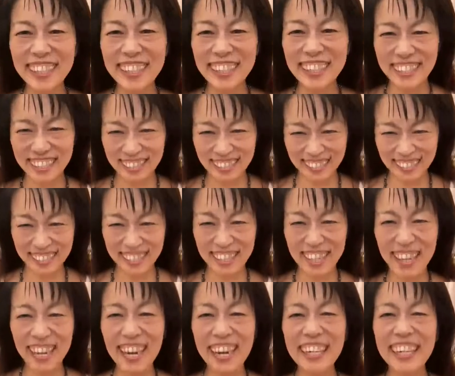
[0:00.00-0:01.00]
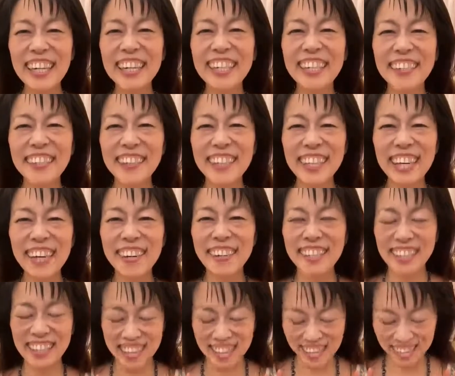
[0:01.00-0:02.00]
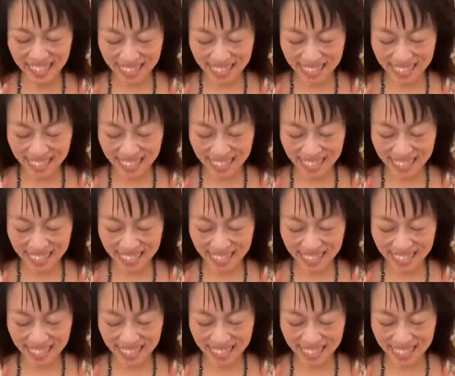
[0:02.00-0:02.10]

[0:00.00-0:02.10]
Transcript: おやすみなさい。またお会い